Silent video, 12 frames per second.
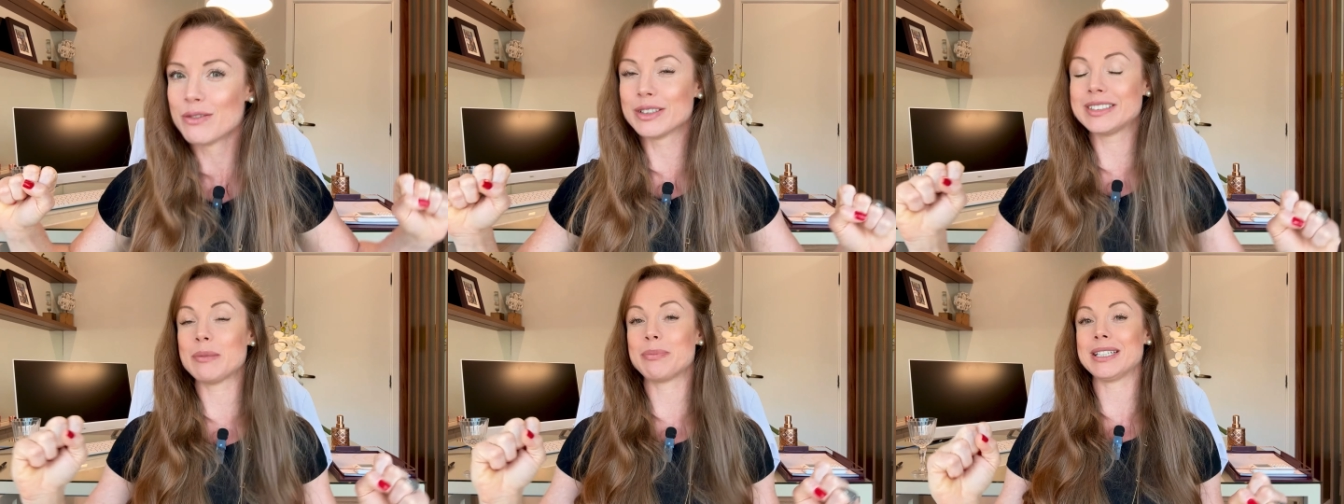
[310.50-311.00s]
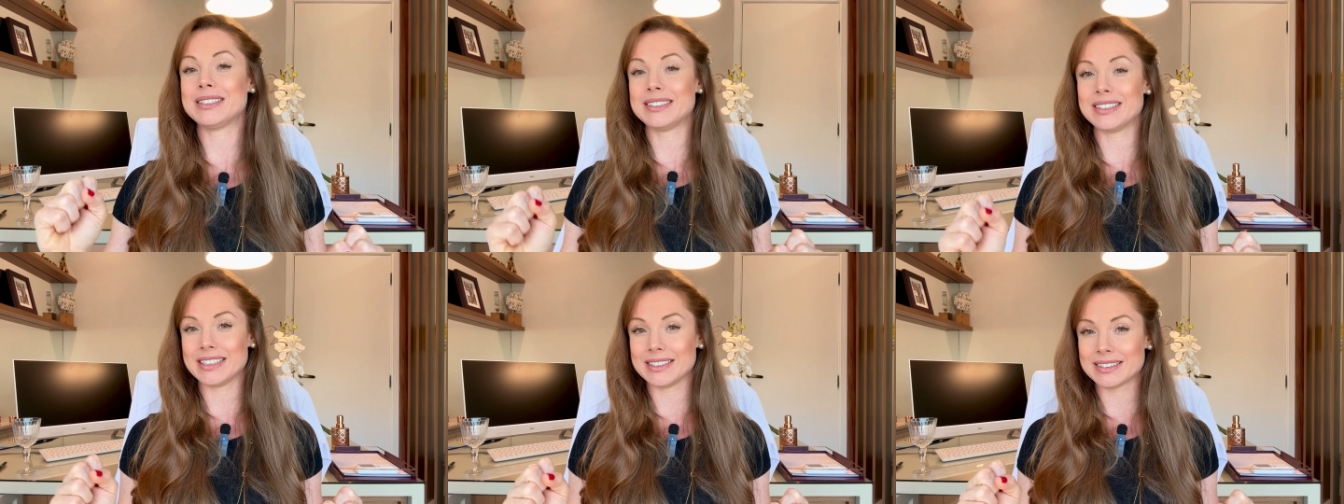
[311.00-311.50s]
Você
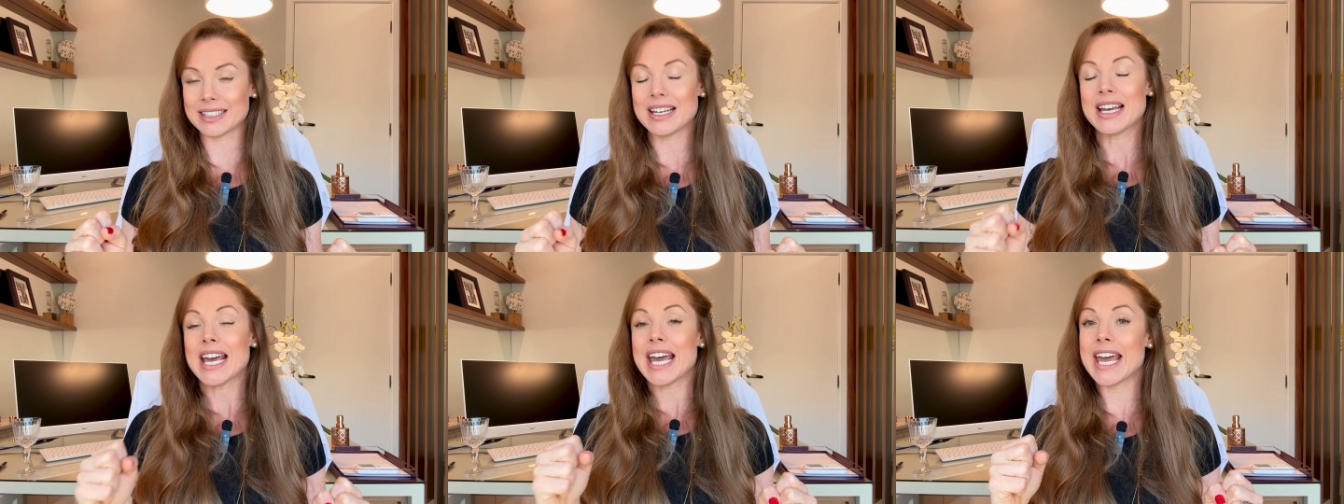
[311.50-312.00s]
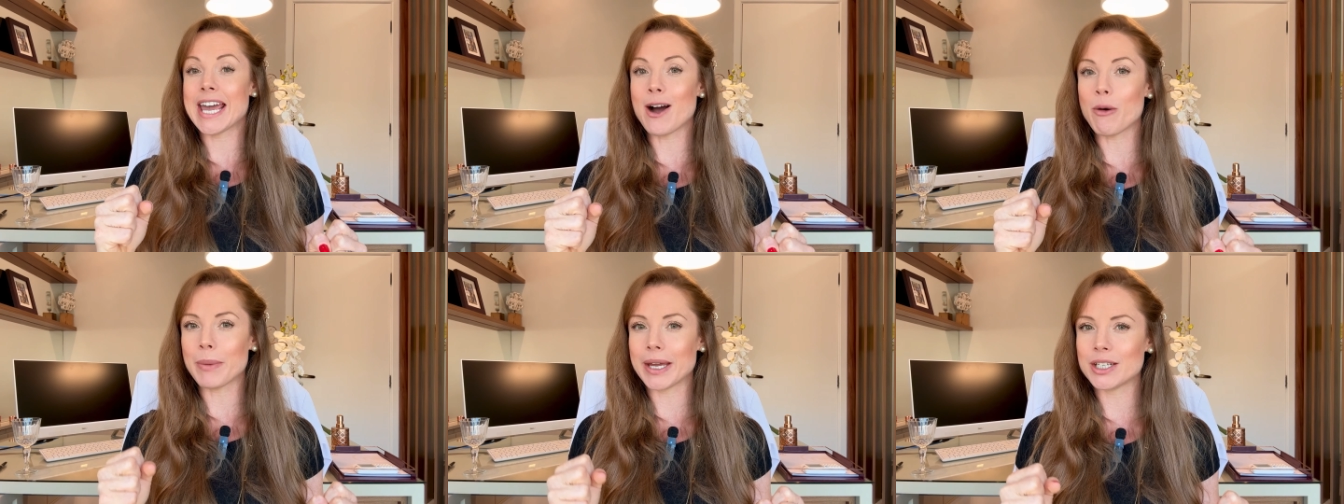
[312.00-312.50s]
precisa
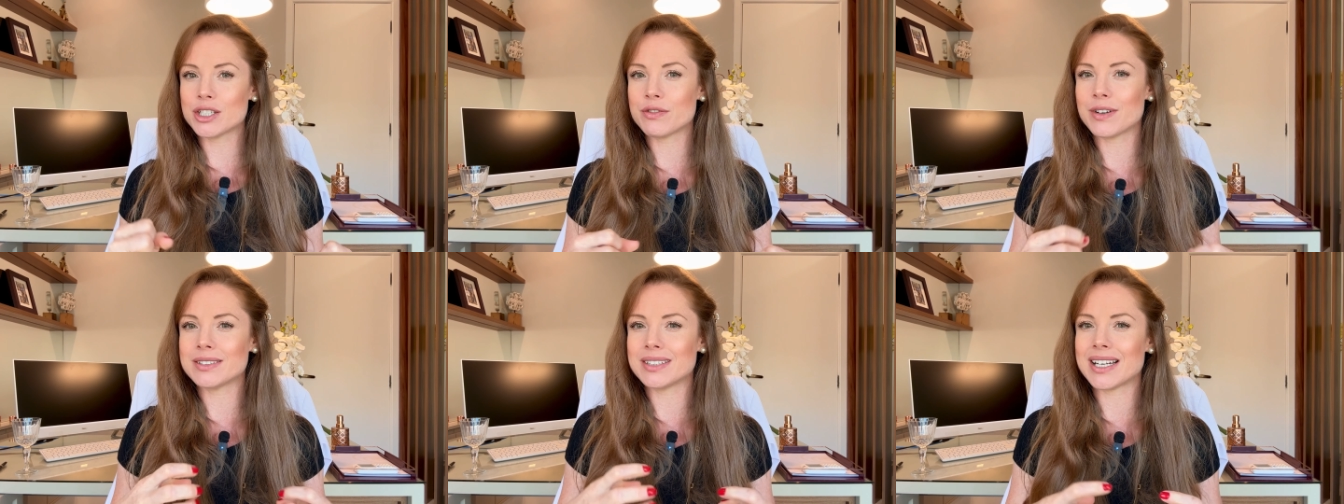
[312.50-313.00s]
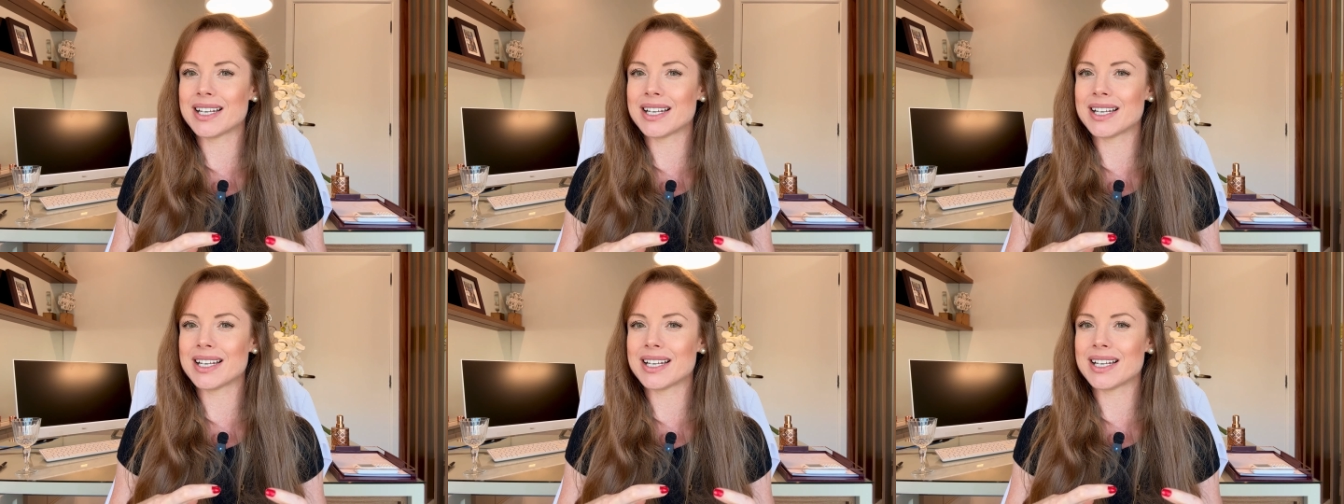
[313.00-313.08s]
realmente fazer